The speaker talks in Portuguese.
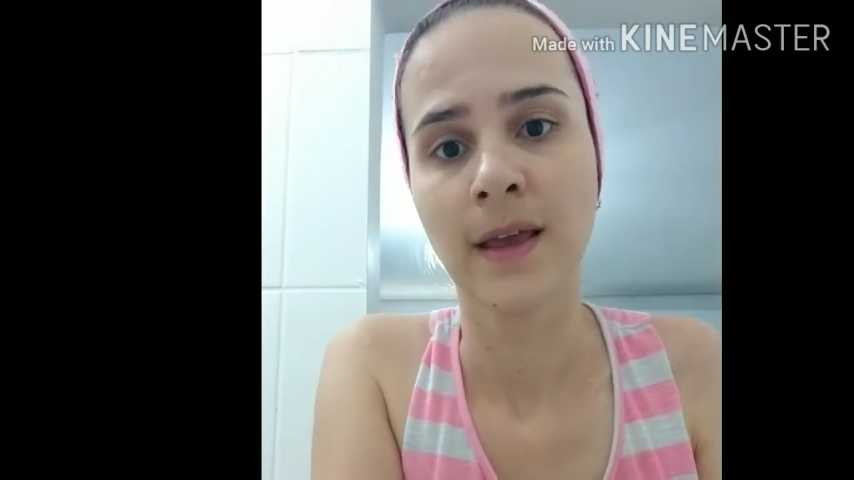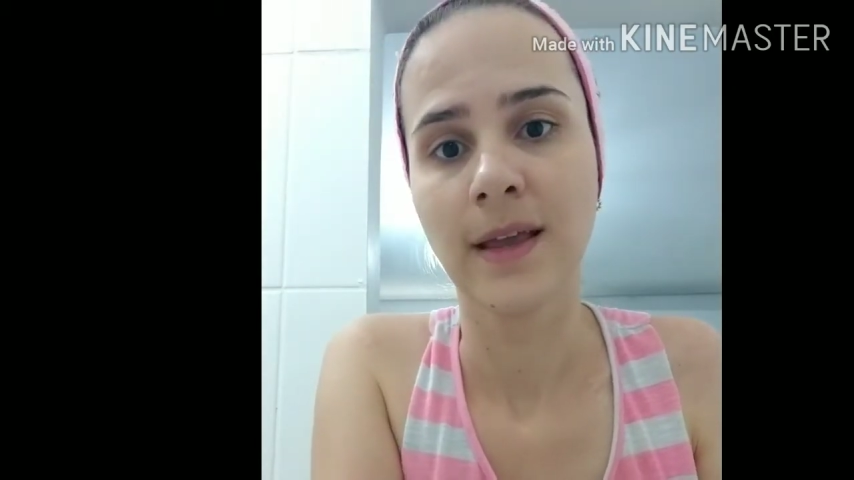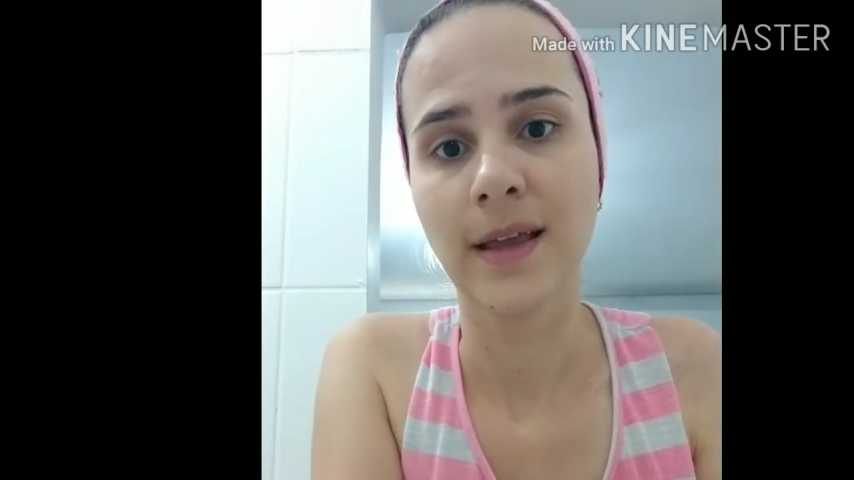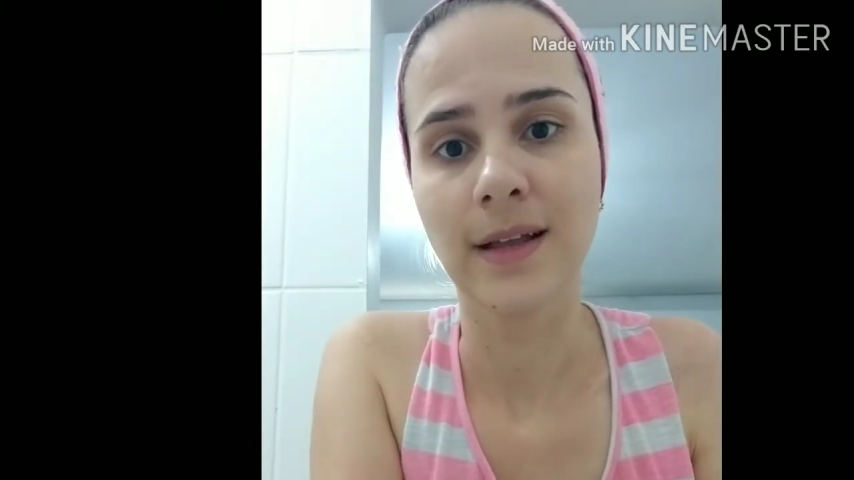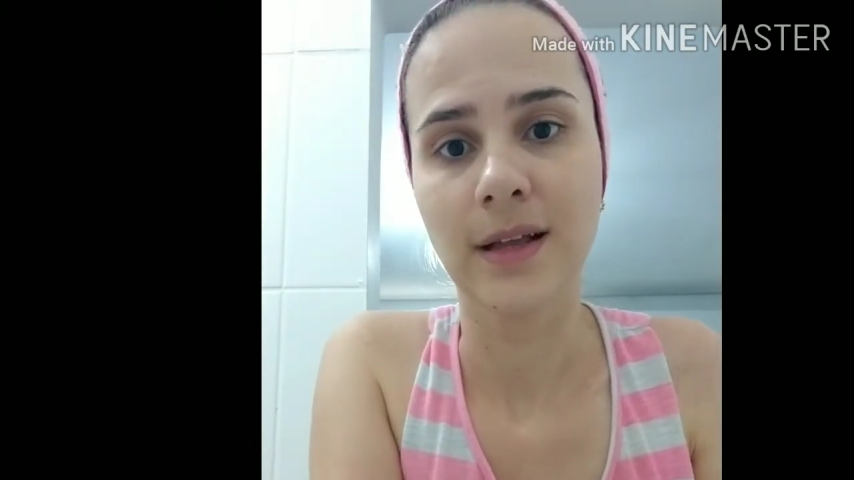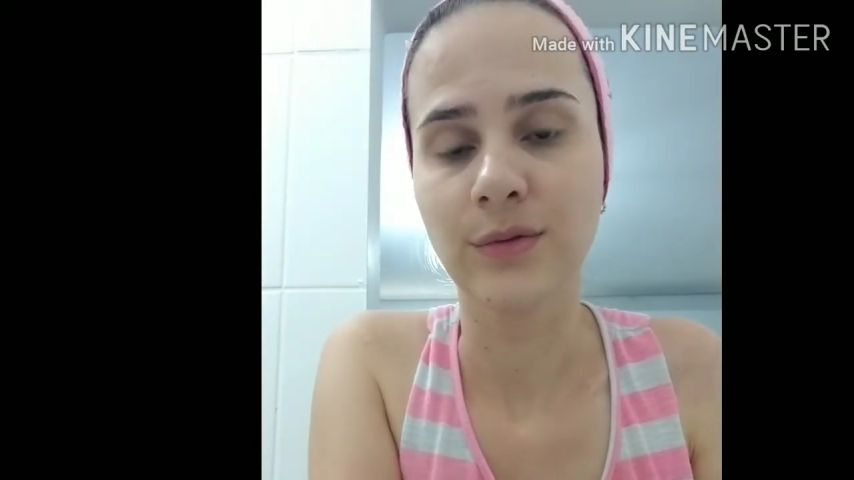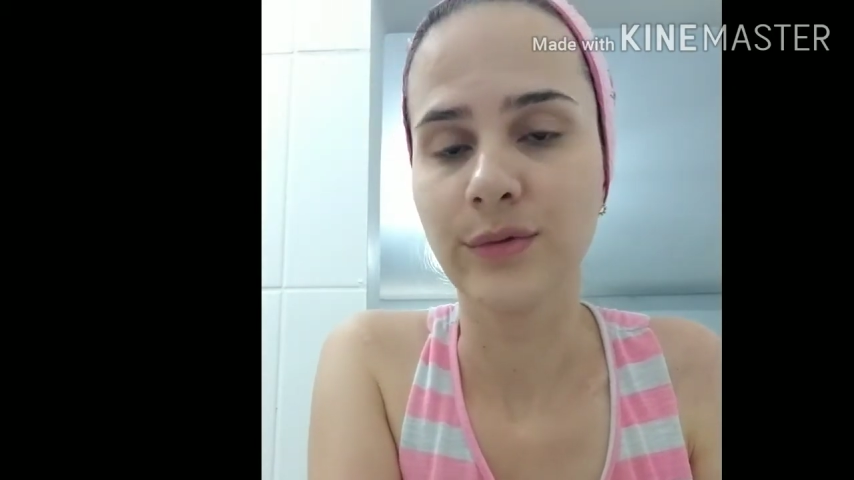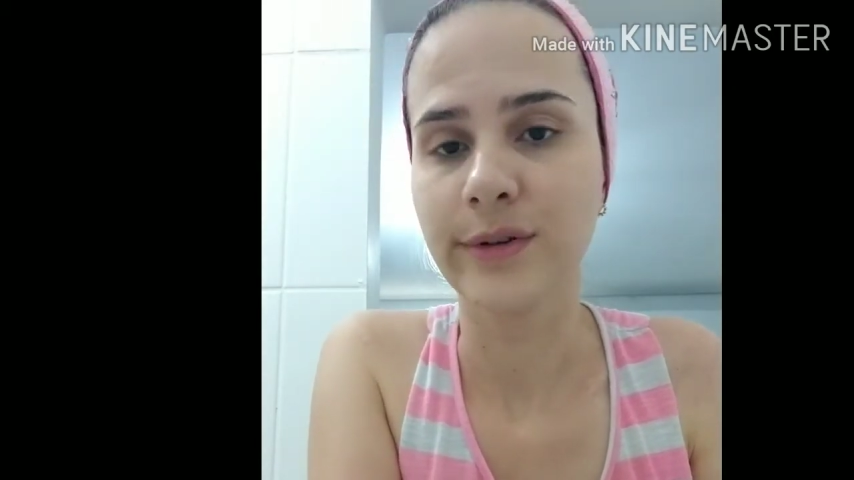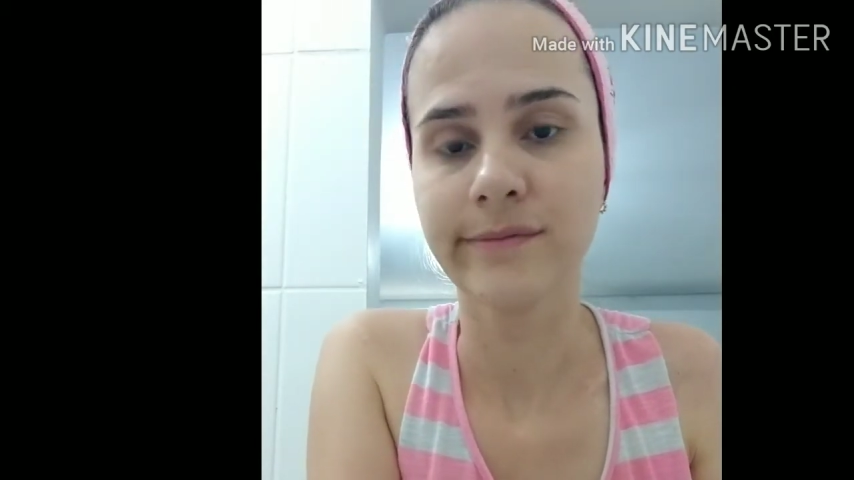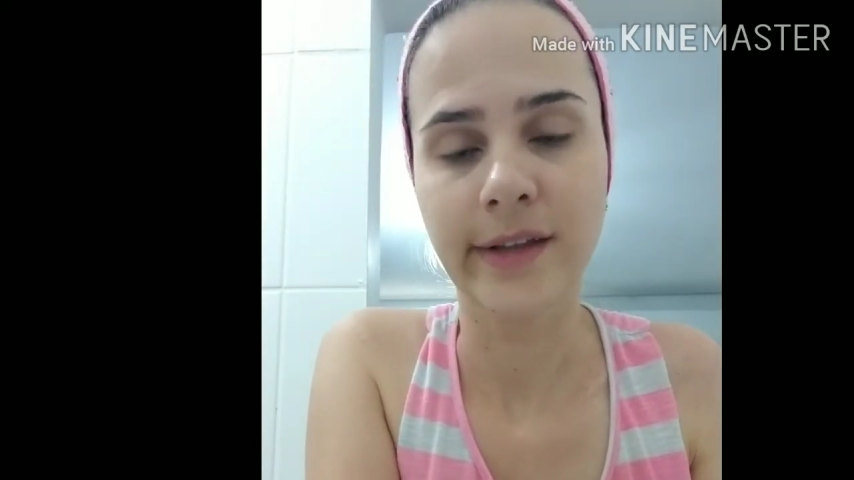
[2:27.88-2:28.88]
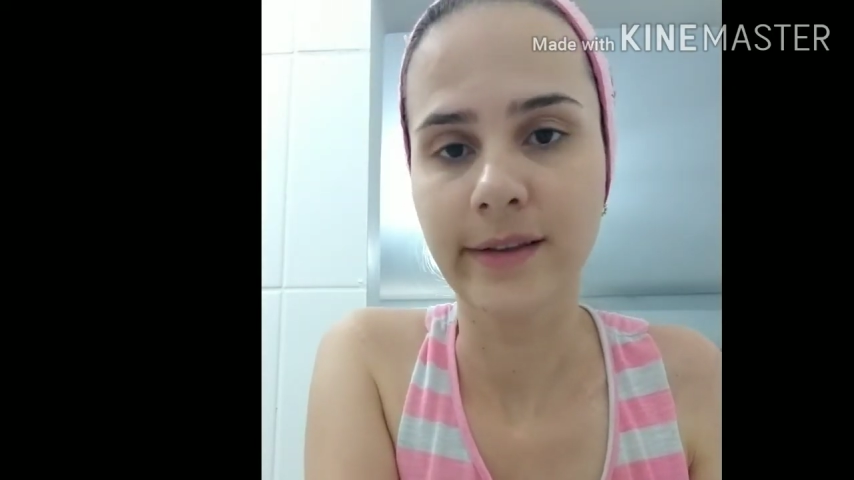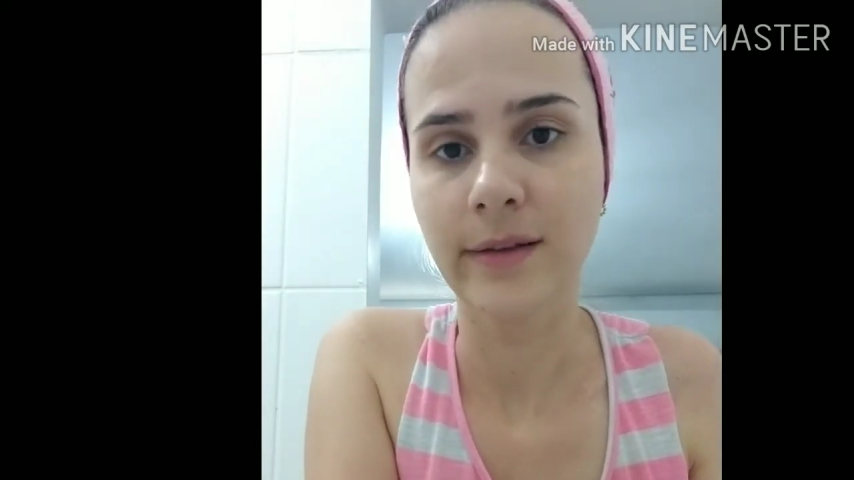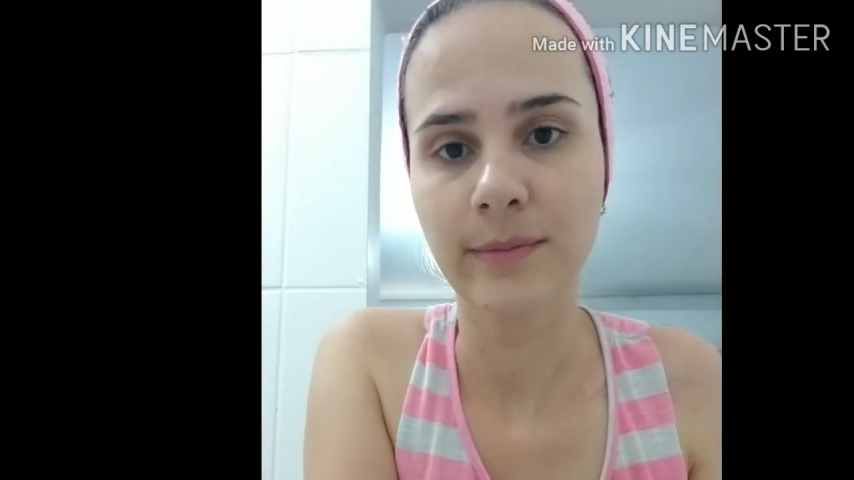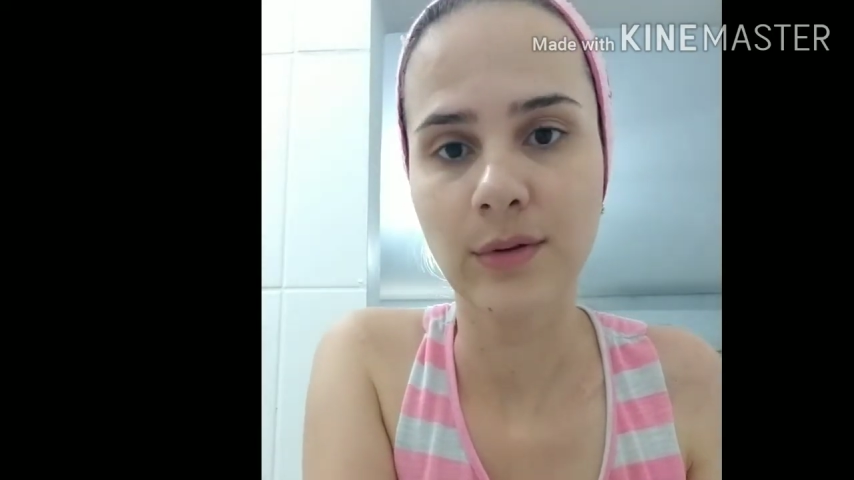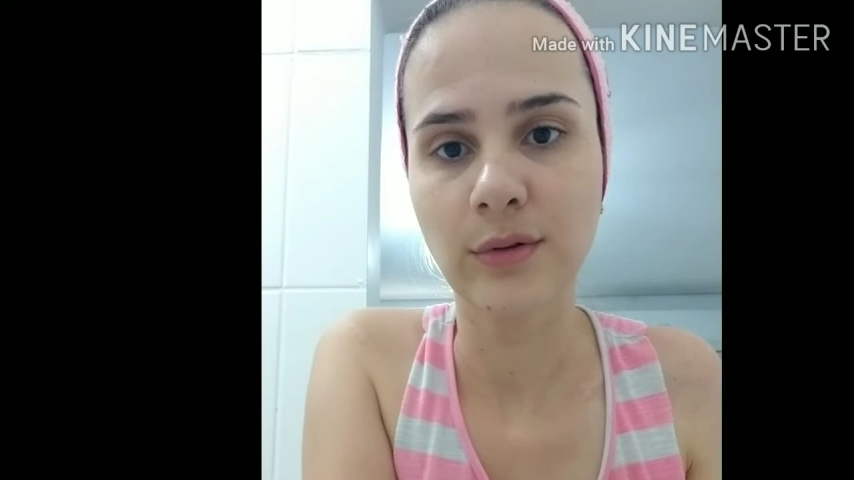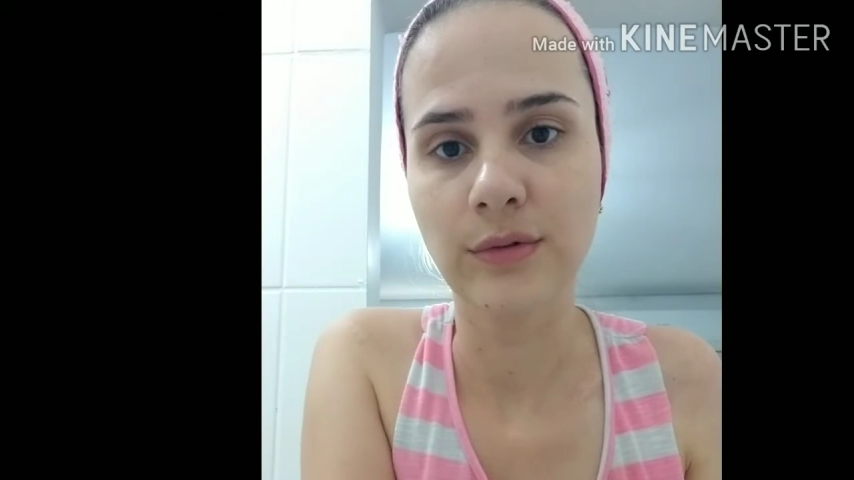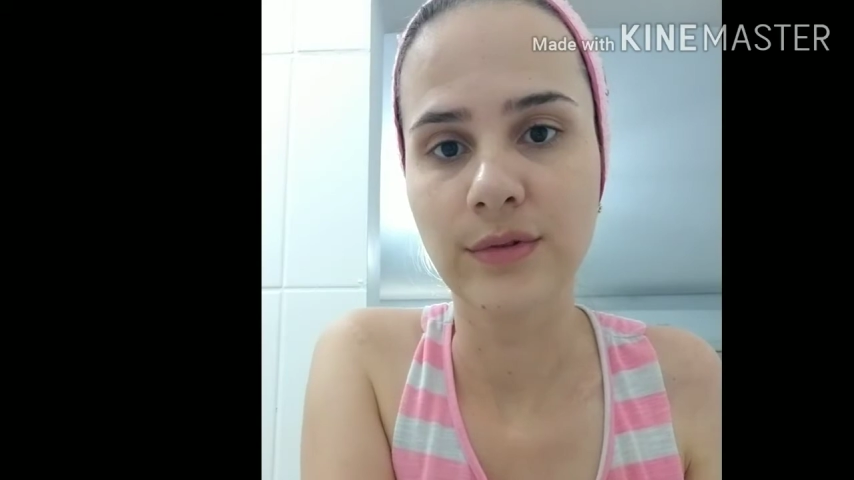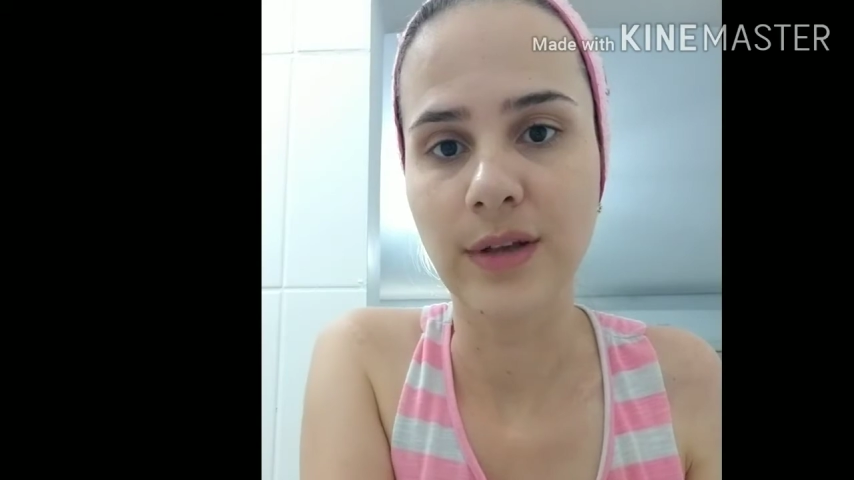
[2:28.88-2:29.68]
E a Natura não tá tendo produtos,